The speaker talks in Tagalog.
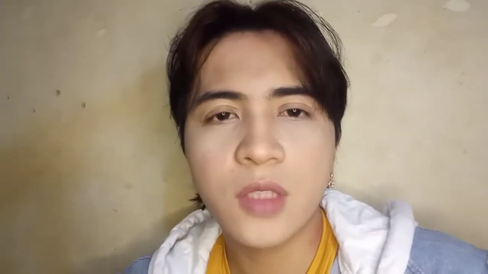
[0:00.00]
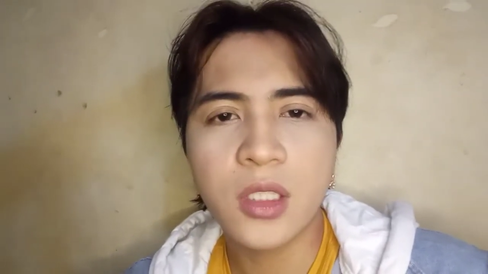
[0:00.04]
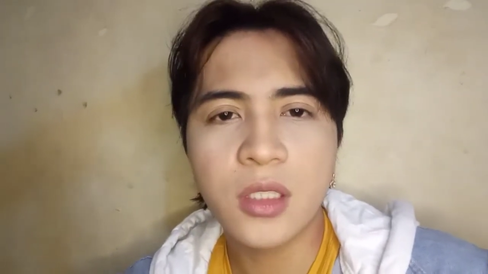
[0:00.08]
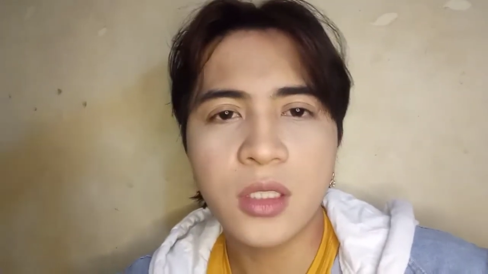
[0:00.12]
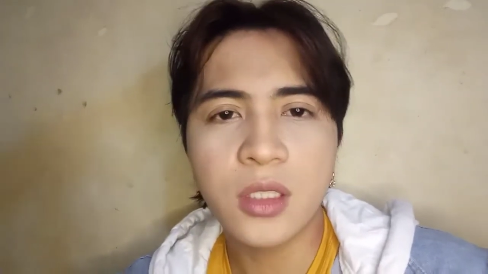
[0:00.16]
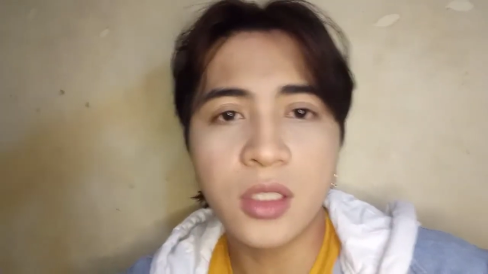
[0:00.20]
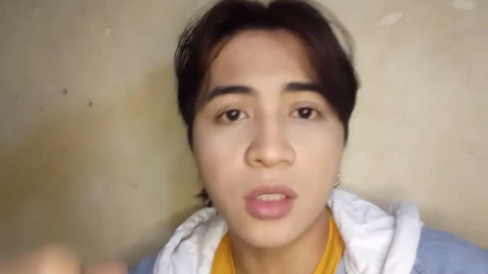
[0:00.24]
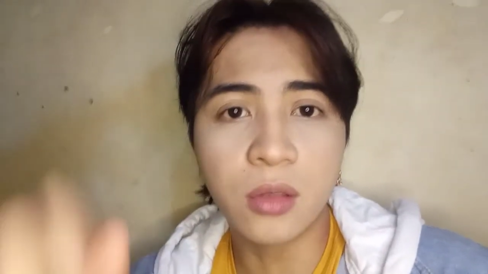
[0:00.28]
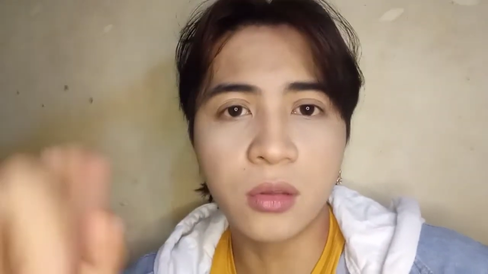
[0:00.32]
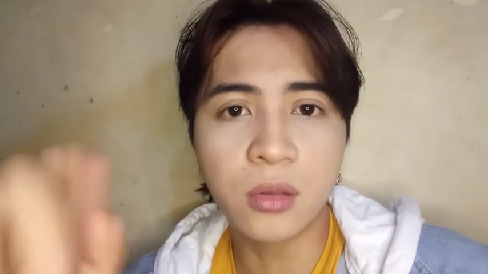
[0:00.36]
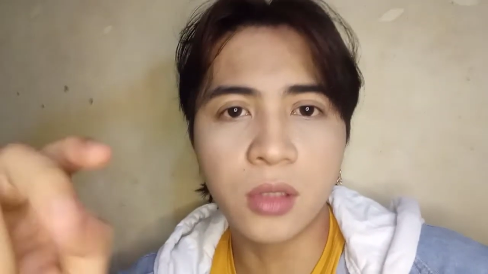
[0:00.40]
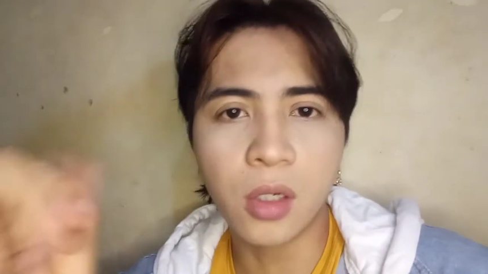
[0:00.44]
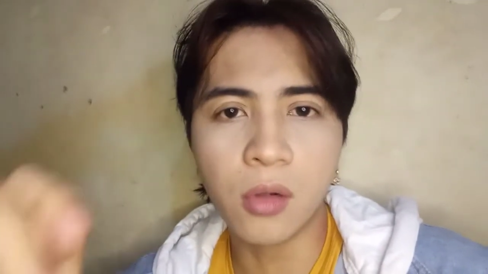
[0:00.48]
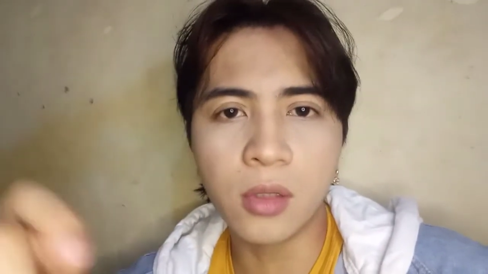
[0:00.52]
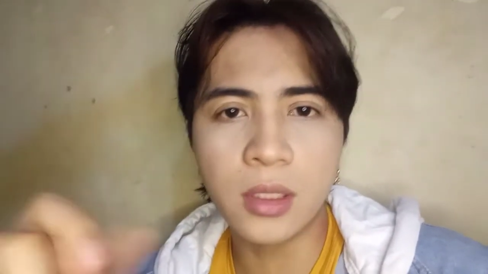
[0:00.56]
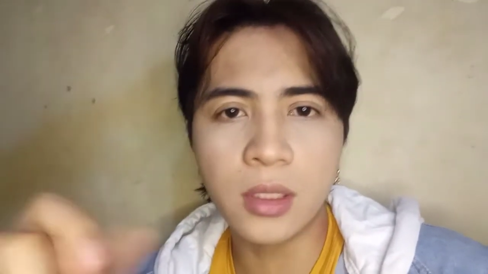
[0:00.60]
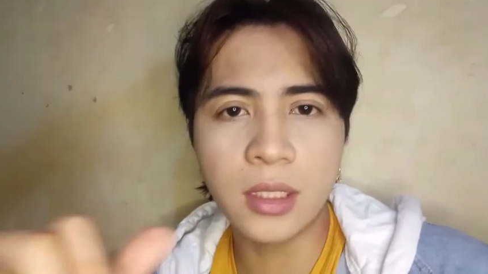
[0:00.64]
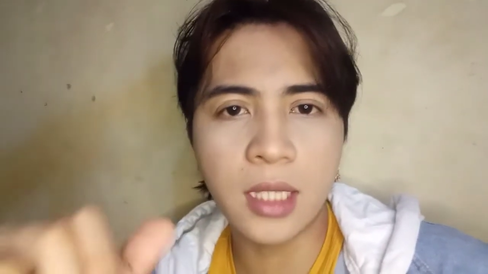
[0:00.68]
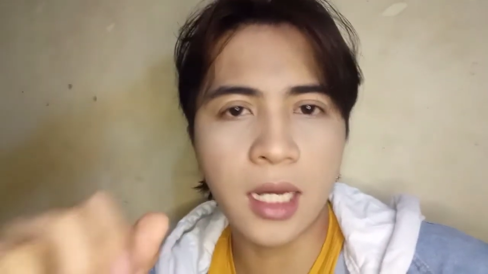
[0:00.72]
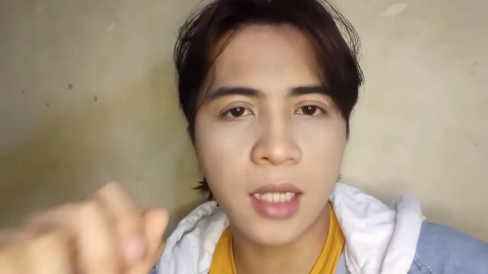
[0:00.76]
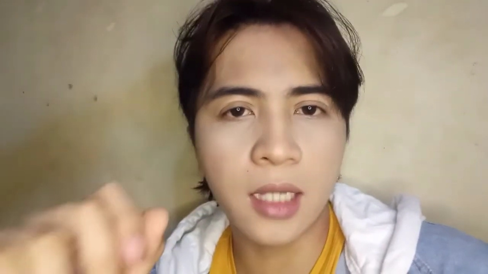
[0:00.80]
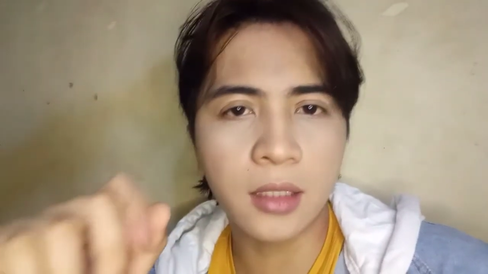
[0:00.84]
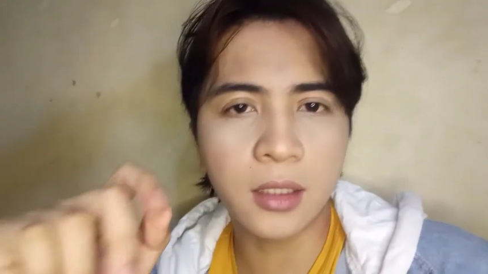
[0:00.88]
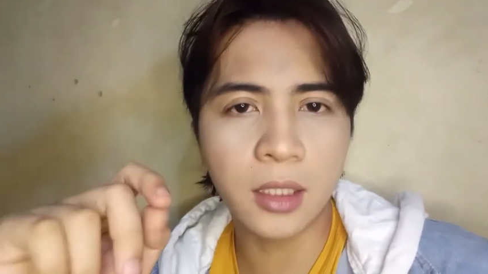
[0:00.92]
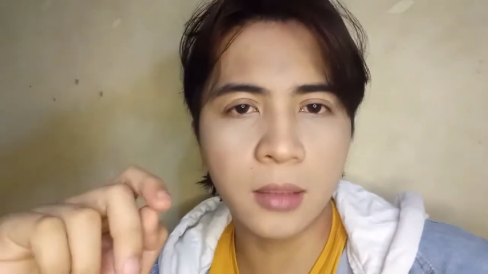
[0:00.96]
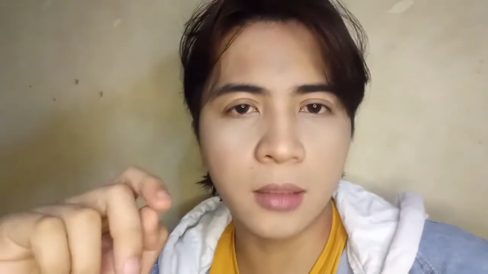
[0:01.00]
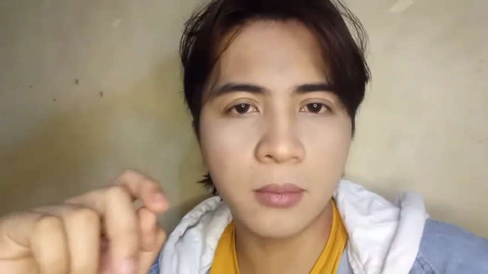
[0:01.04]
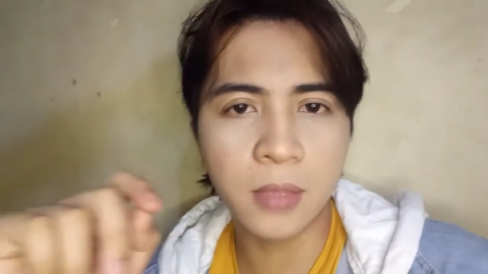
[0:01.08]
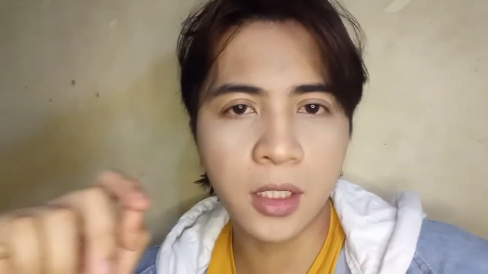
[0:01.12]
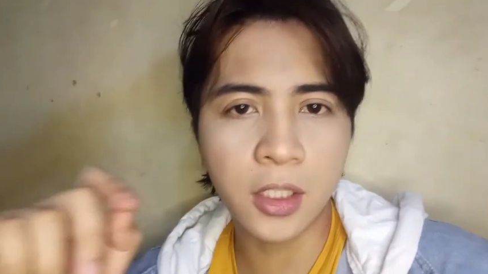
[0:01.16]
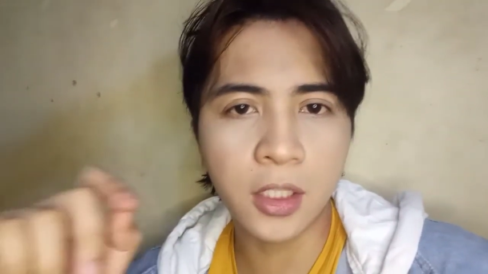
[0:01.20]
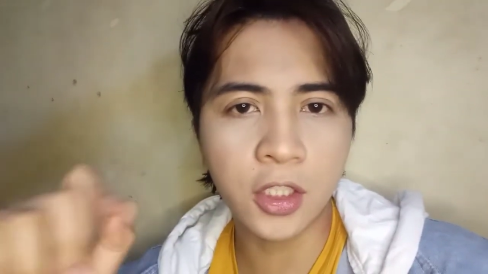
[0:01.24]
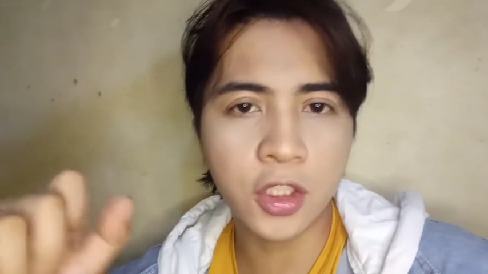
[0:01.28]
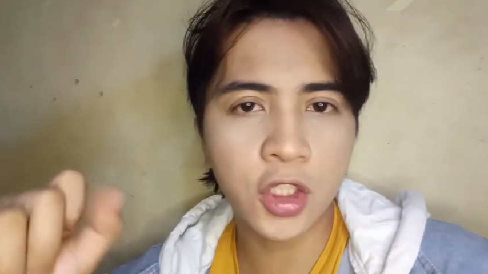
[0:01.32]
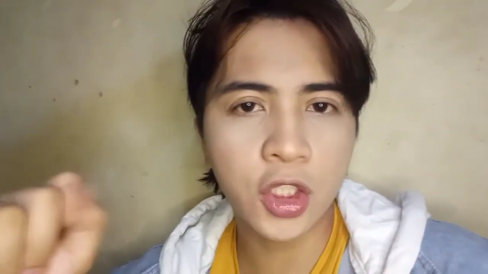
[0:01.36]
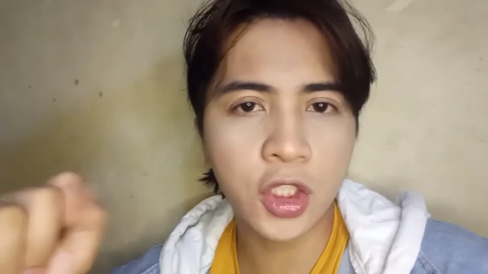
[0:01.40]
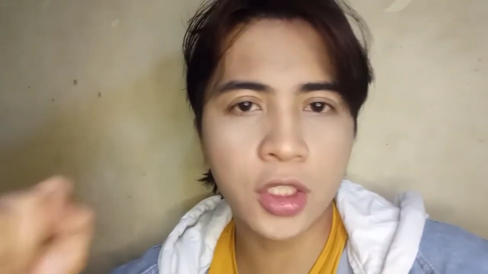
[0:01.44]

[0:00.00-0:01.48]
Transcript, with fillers: yung goal natin, ma-reach